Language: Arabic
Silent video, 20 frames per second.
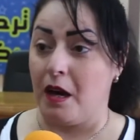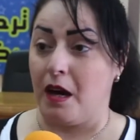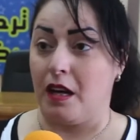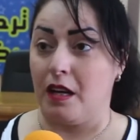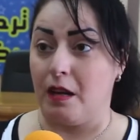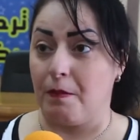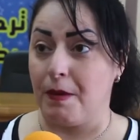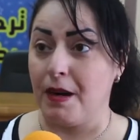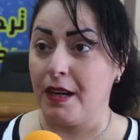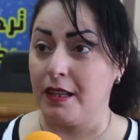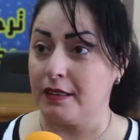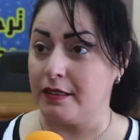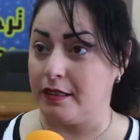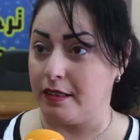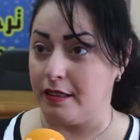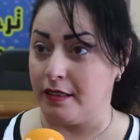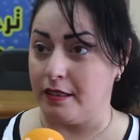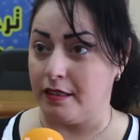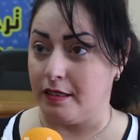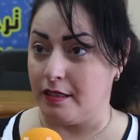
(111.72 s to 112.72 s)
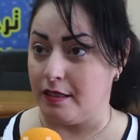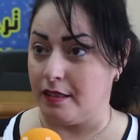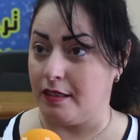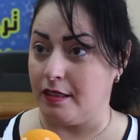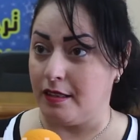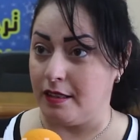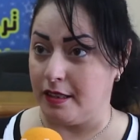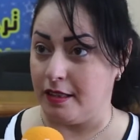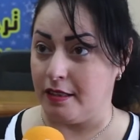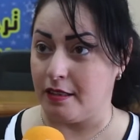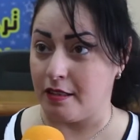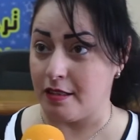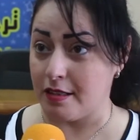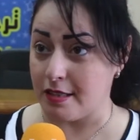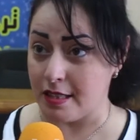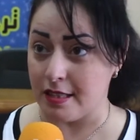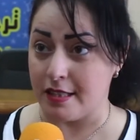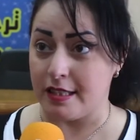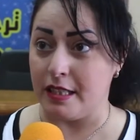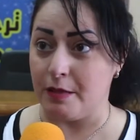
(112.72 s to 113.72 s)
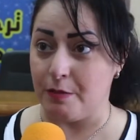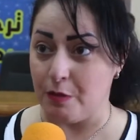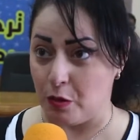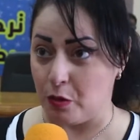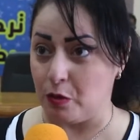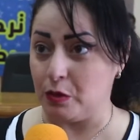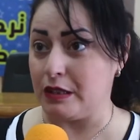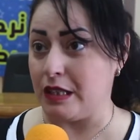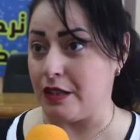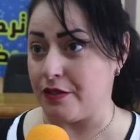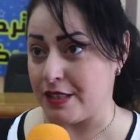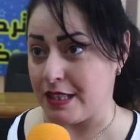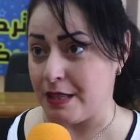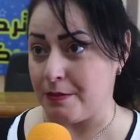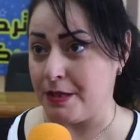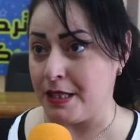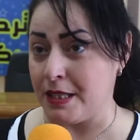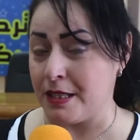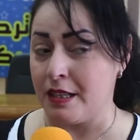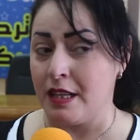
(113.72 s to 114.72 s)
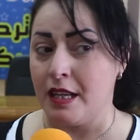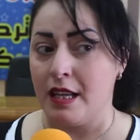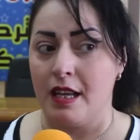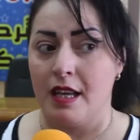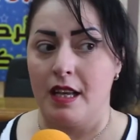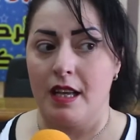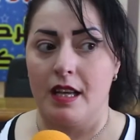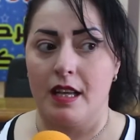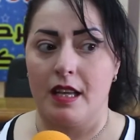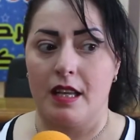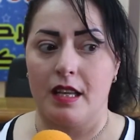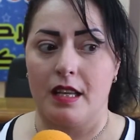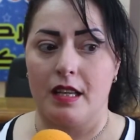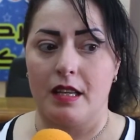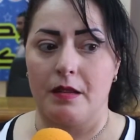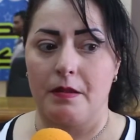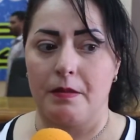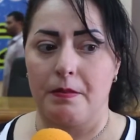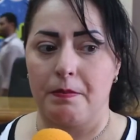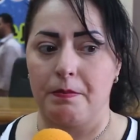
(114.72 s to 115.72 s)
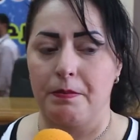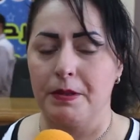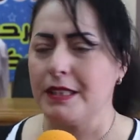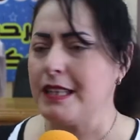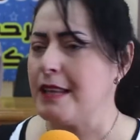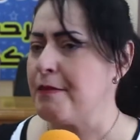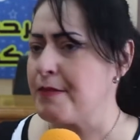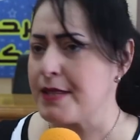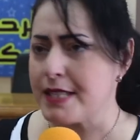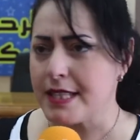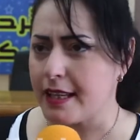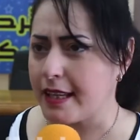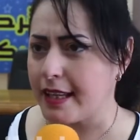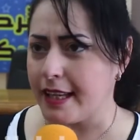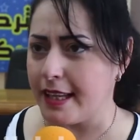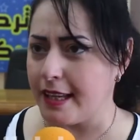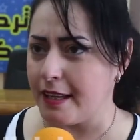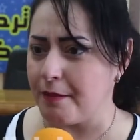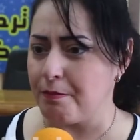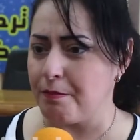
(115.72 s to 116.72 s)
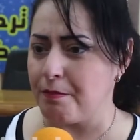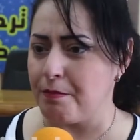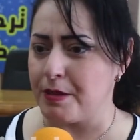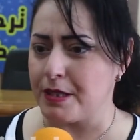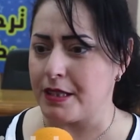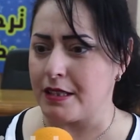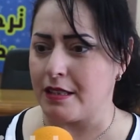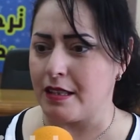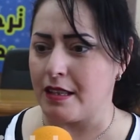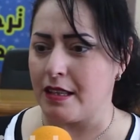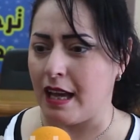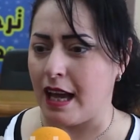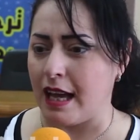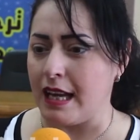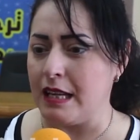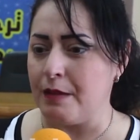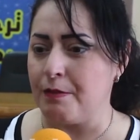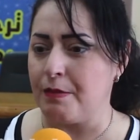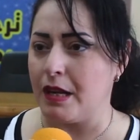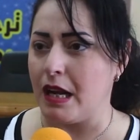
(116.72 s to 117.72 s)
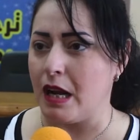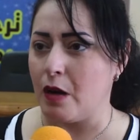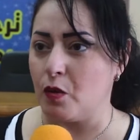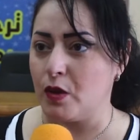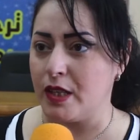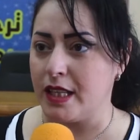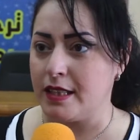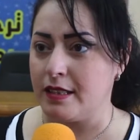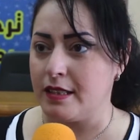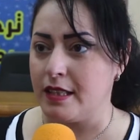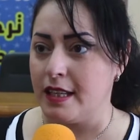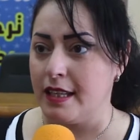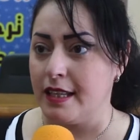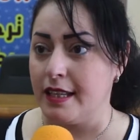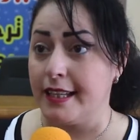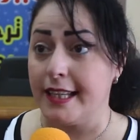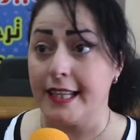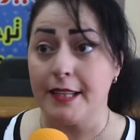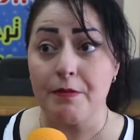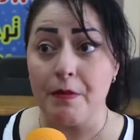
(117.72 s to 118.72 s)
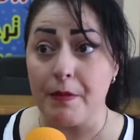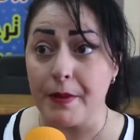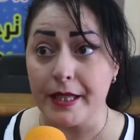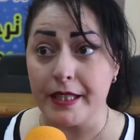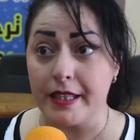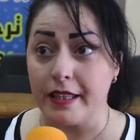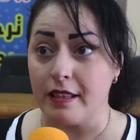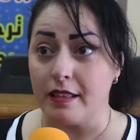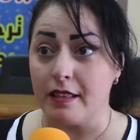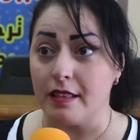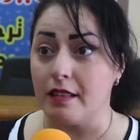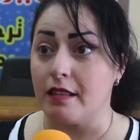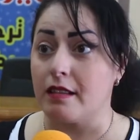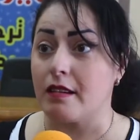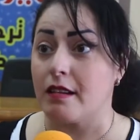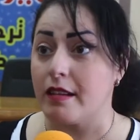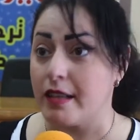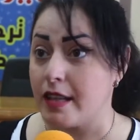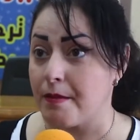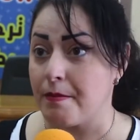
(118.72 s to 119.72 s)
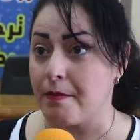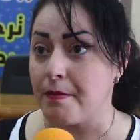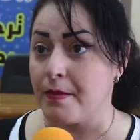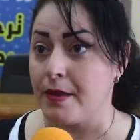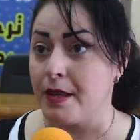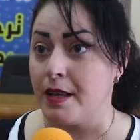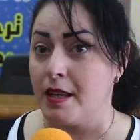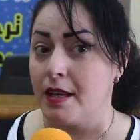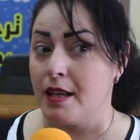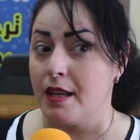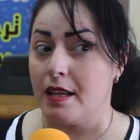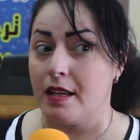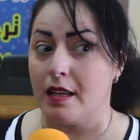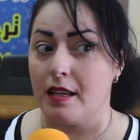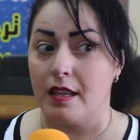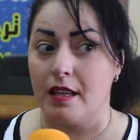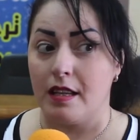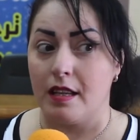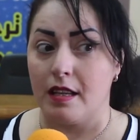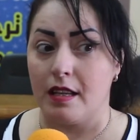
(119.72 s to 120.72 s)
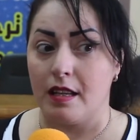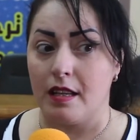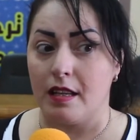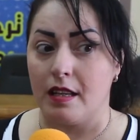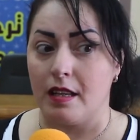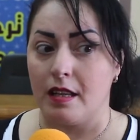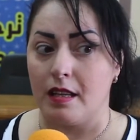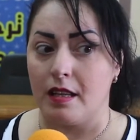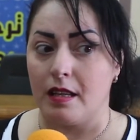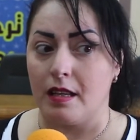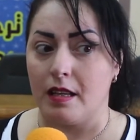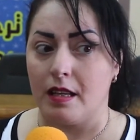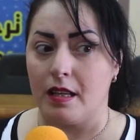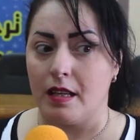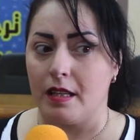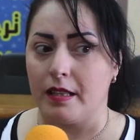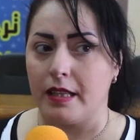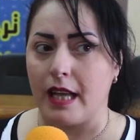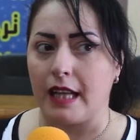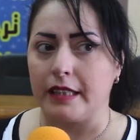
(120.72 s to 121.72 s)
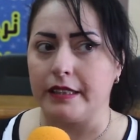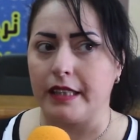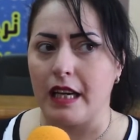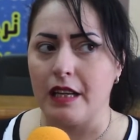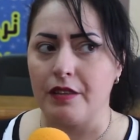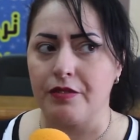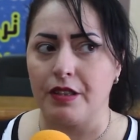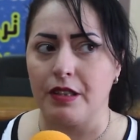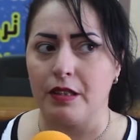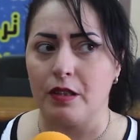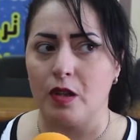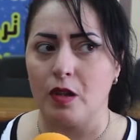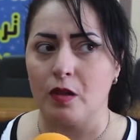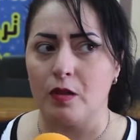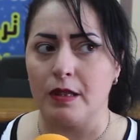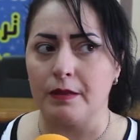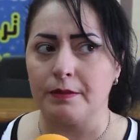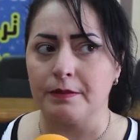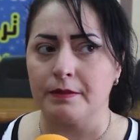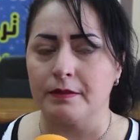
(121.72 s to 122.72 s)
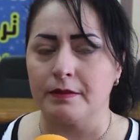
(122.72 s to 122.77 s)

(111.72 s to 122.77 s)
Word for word: على بعض القصص اللي موجوده في سمير آه بتنمي الذكاء بتعلم الأولاد المبادئ القيم آه، يعني عارفة اللي هو